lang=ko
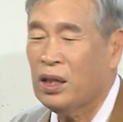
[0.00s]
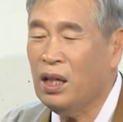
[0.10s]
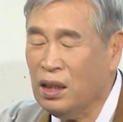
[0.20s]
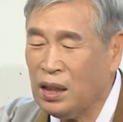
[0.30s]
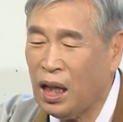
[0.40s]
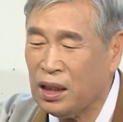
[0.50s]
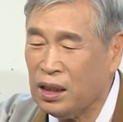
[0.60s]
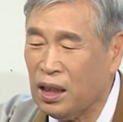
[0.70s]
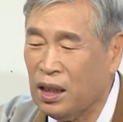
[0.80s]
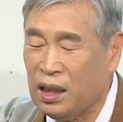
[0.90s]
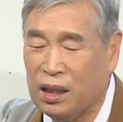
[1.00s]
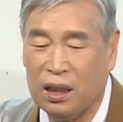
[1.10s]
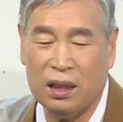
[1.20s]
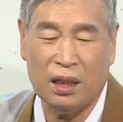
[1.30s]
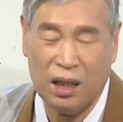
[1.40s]
형상적인
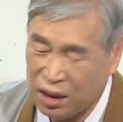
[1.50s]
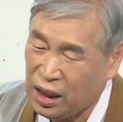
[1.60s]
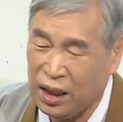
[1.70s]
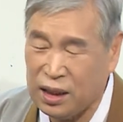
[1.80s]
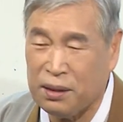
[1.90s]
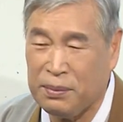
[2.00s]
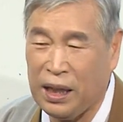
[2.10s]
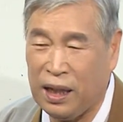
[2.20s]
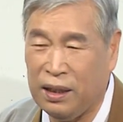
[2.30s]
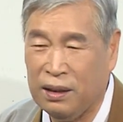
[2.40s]
길은 형상이 있습니다.